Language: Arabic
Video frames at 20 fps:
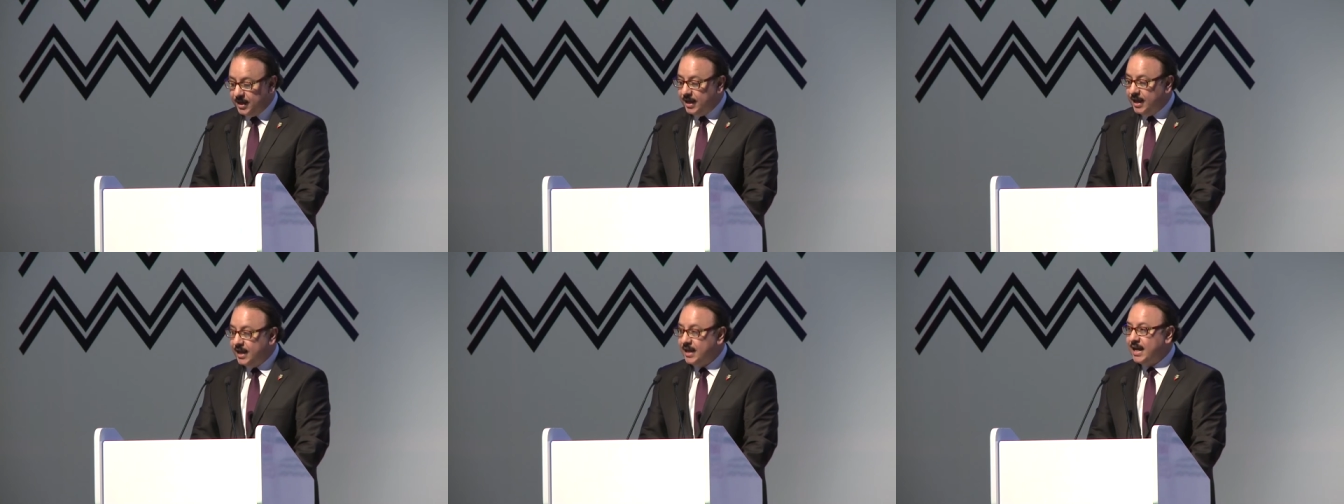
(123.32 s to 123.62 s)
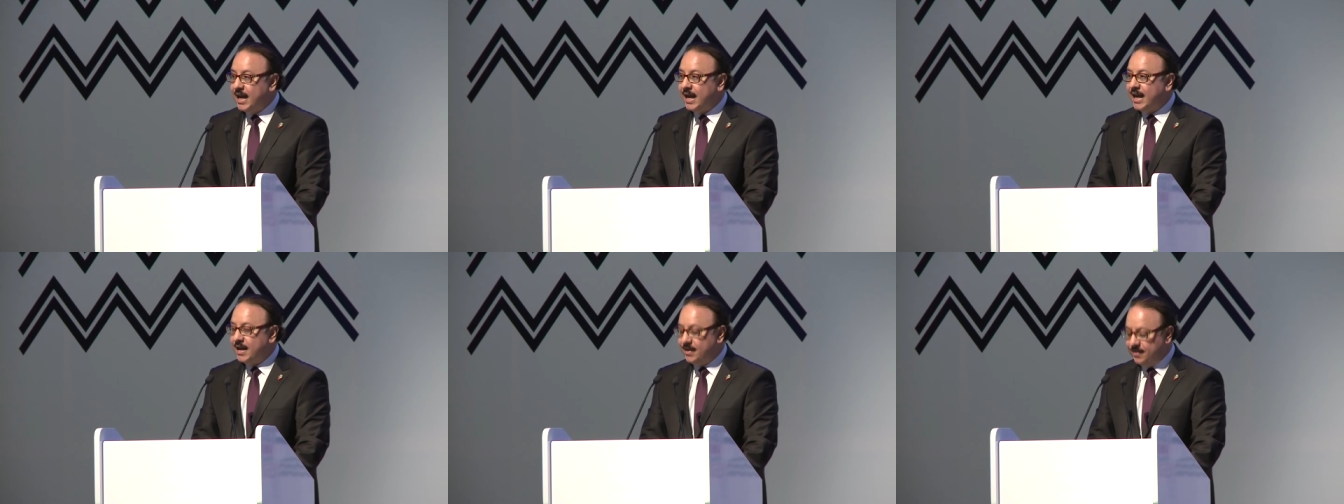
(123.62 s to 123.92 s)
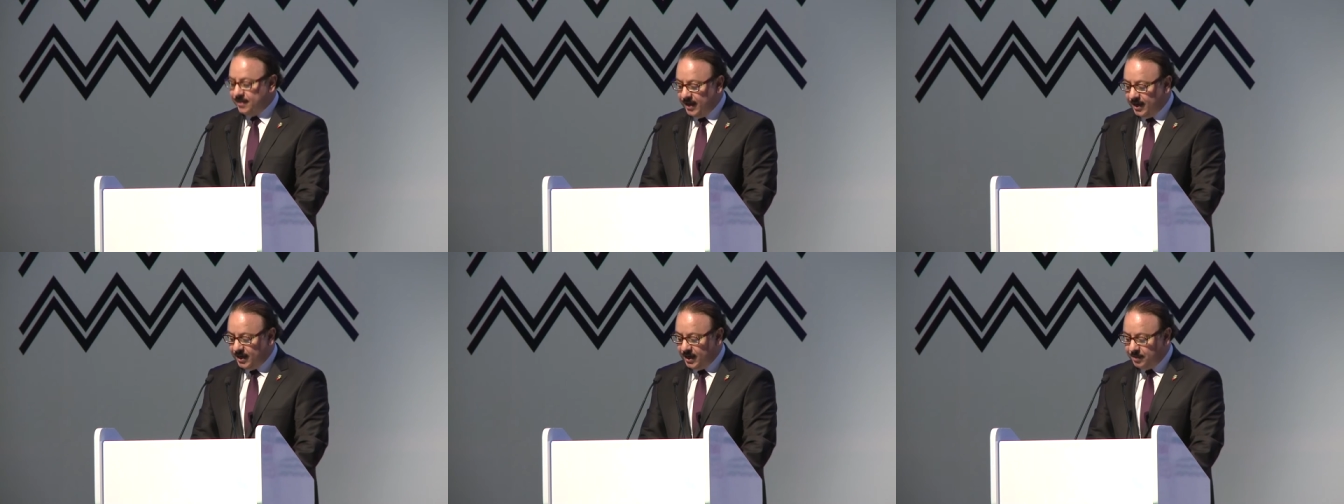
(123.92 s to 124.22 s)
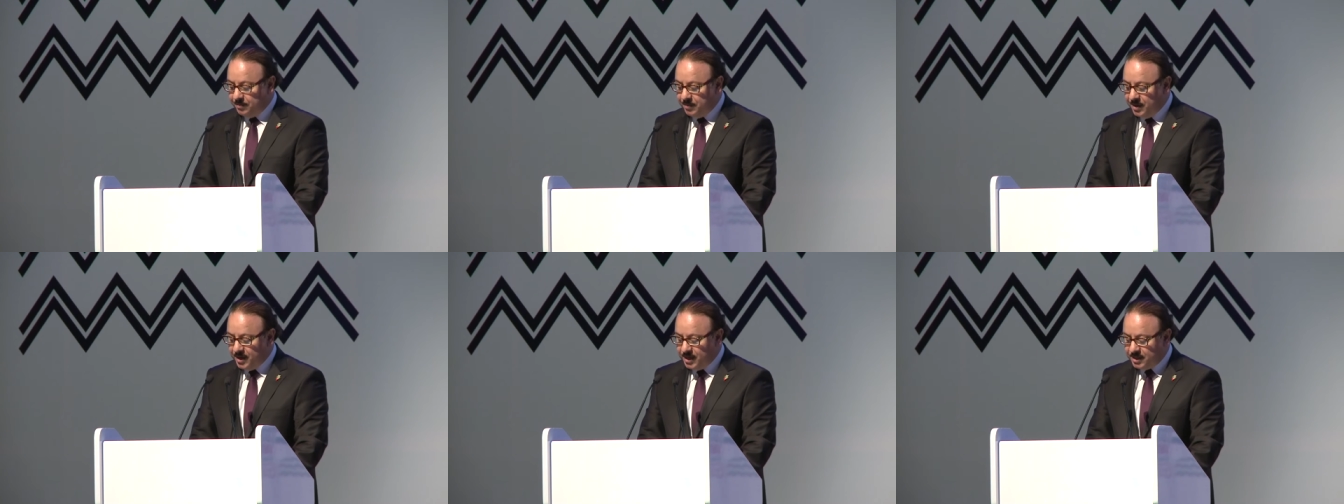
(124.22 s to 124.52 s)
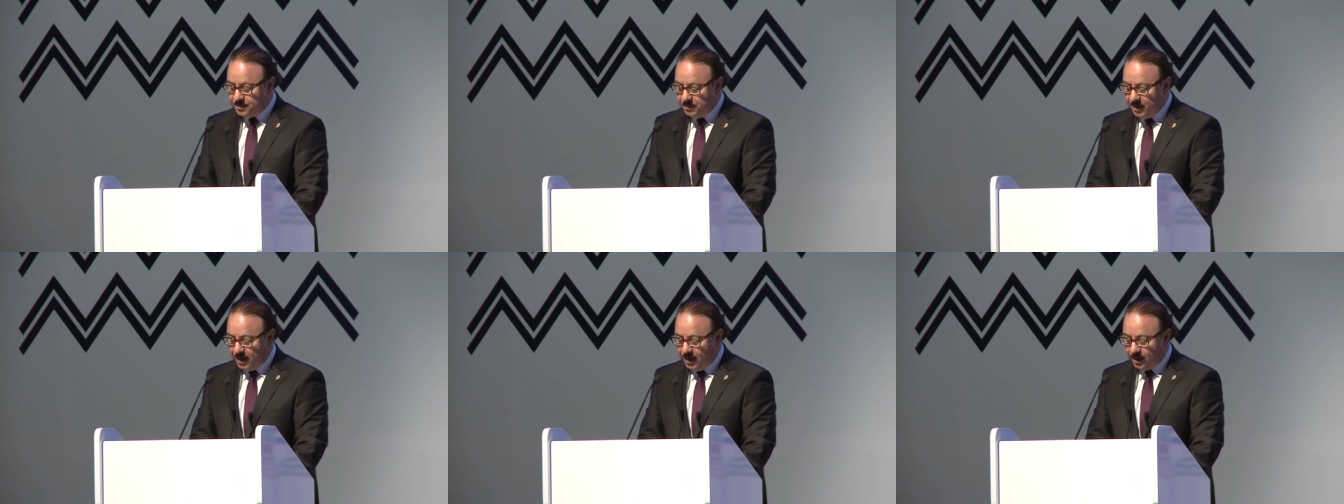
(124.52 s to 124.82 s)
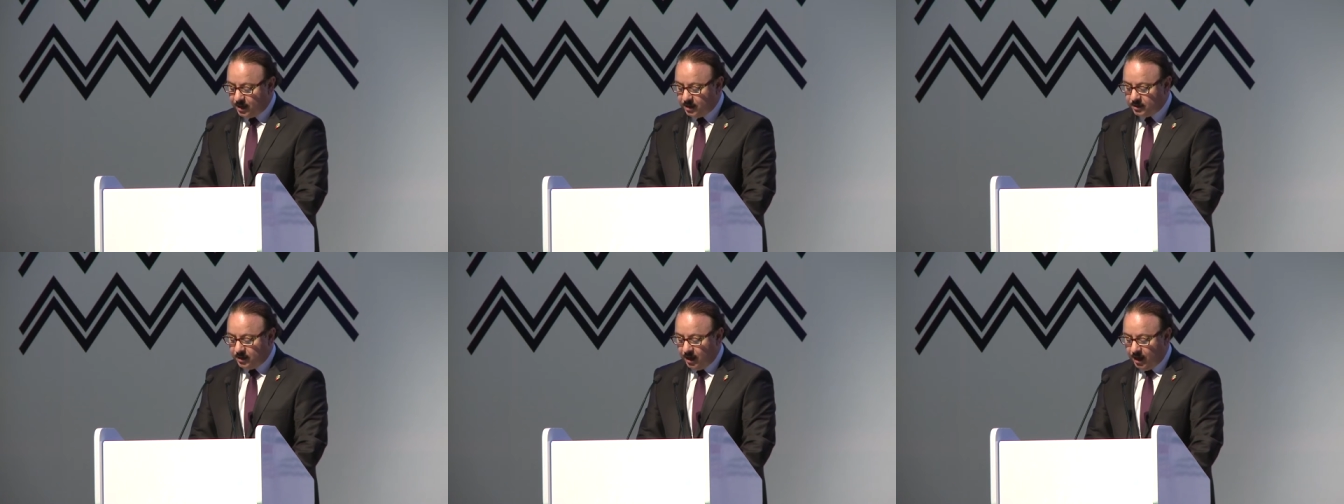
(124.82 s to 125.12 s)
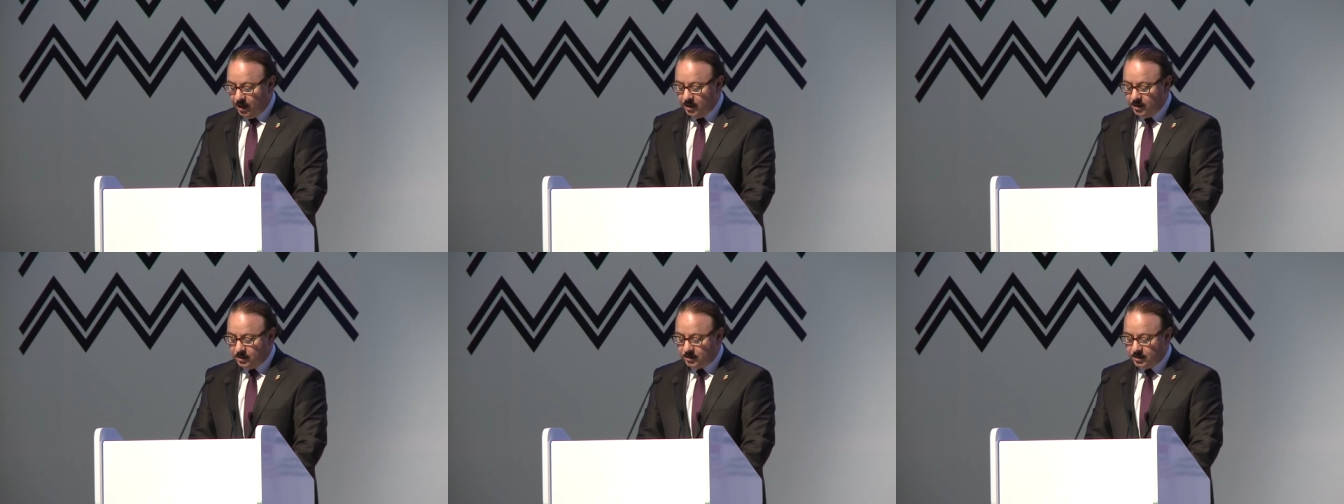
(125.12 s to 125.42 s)
هي كذلك بالنسبة لقطاع
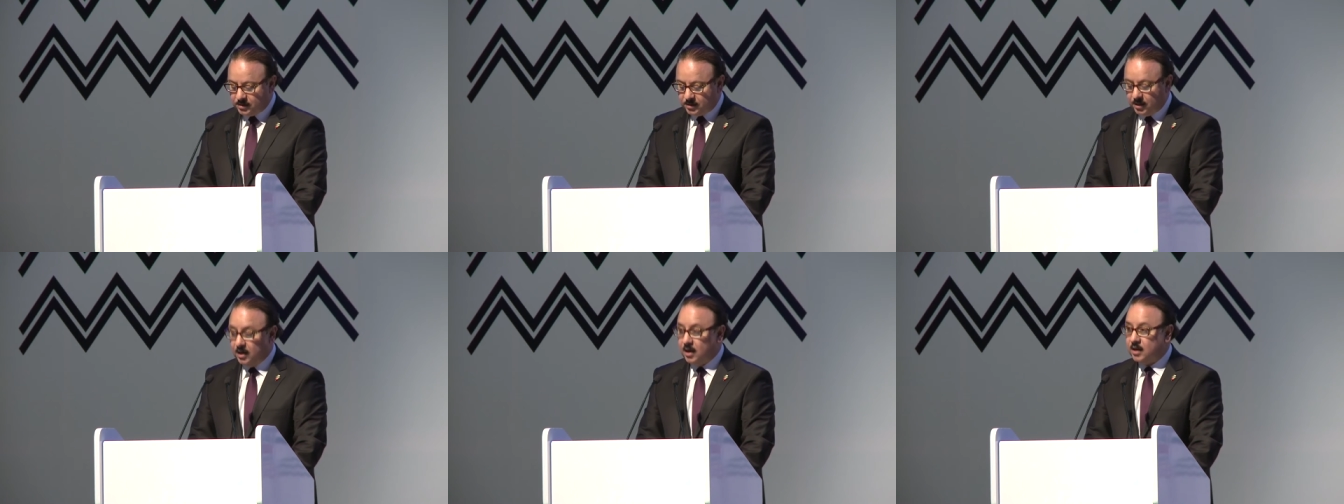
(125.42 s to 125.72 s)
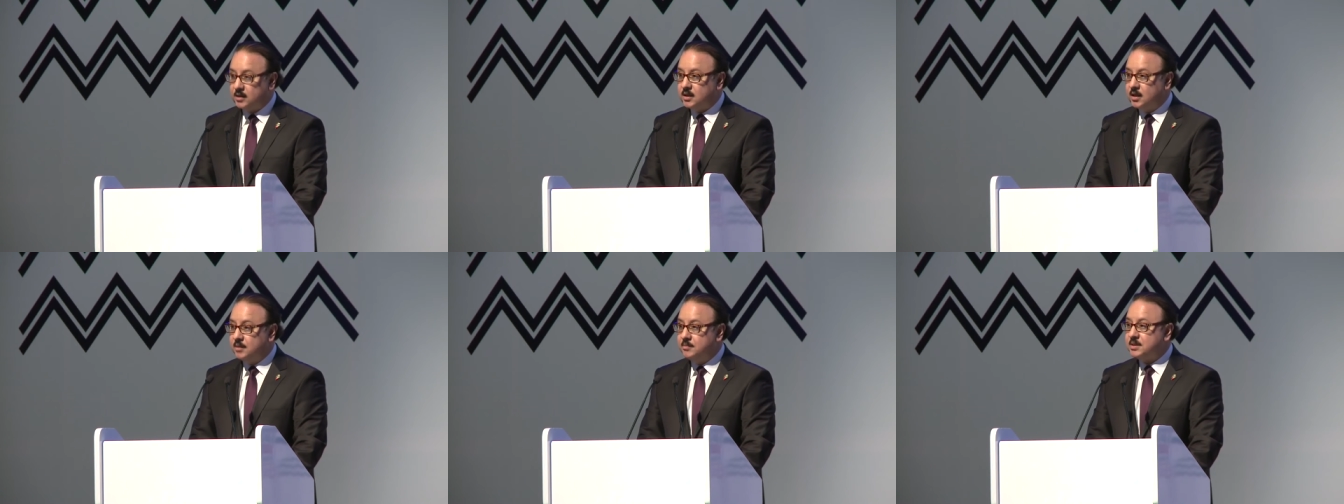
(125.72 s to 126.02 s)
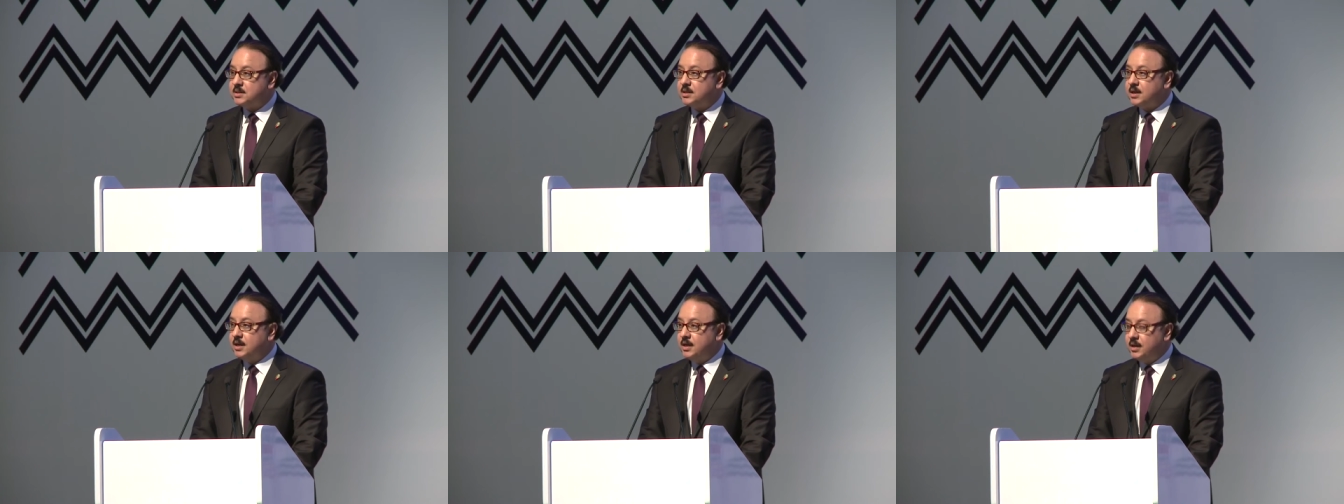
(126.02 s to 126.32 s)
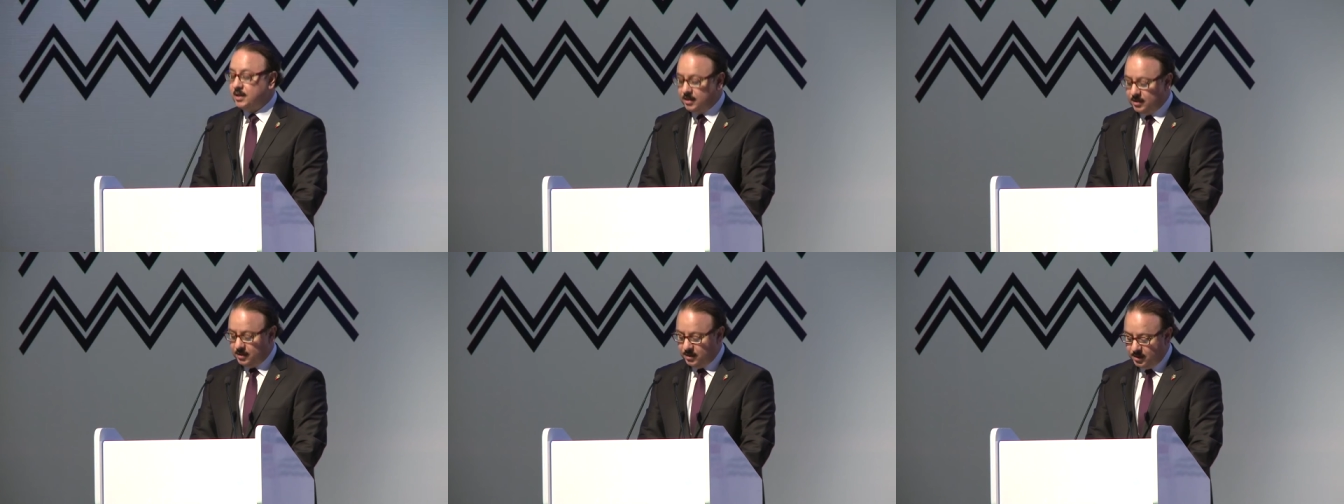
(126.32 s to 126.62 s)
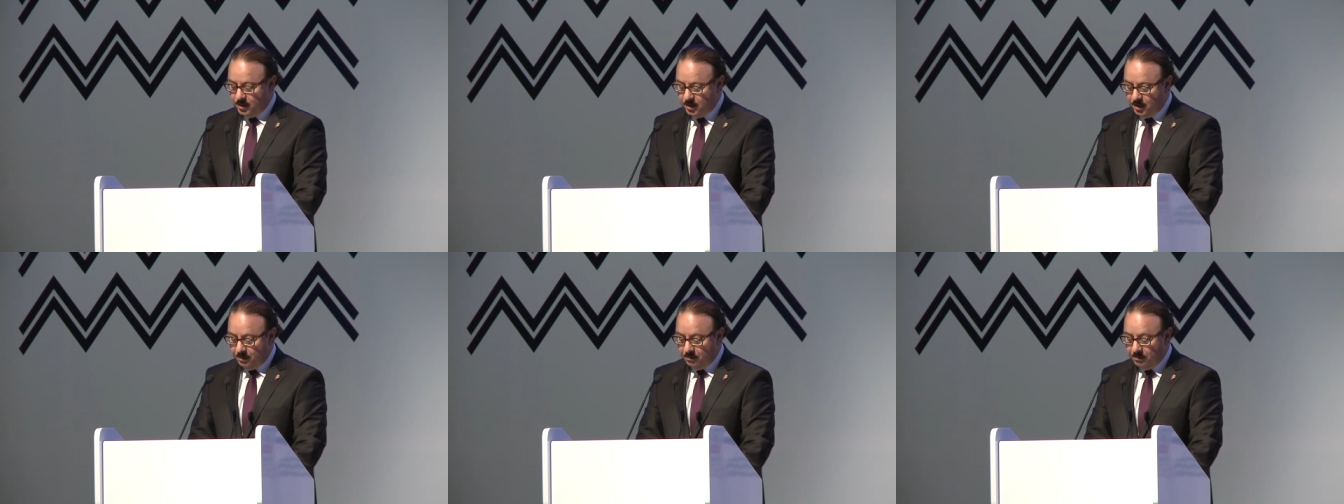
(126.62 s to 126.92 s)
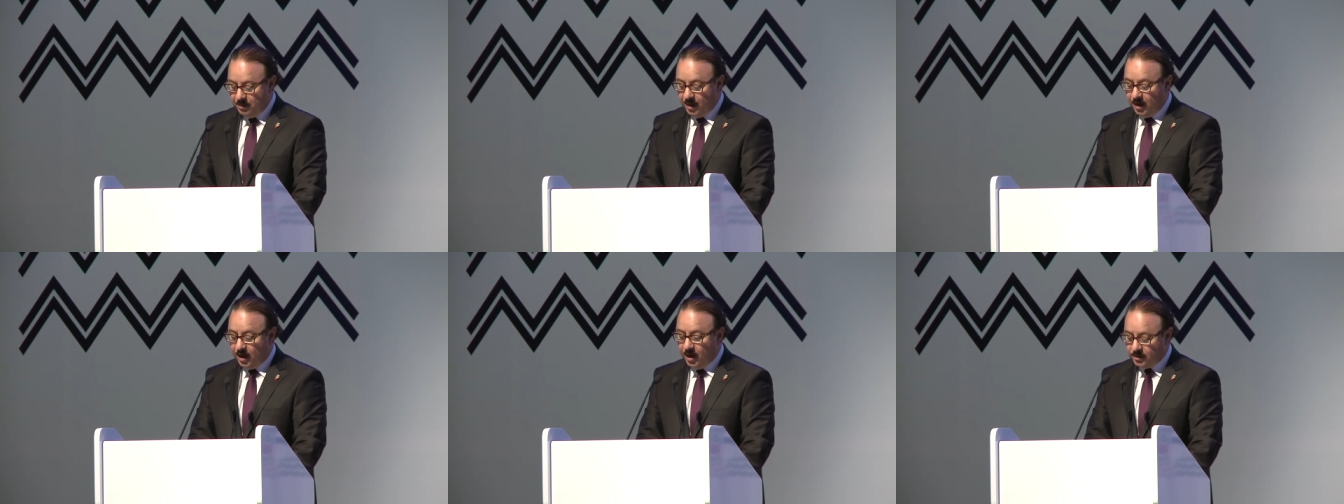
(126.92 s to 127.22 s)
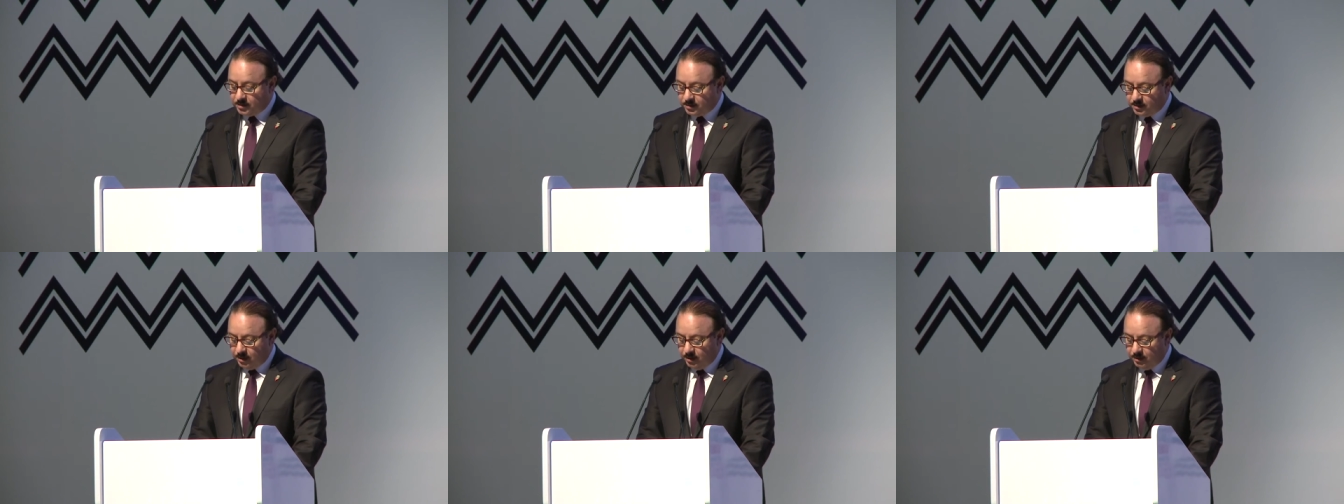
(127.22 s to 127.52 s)
الاتصالات المصري
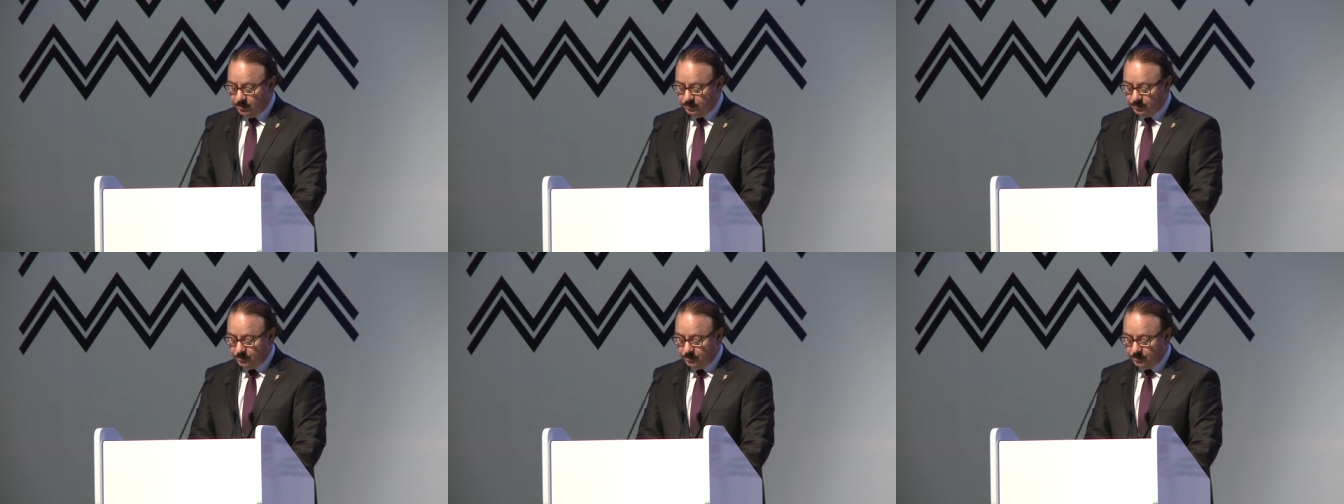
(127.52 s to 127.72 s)
بخاصة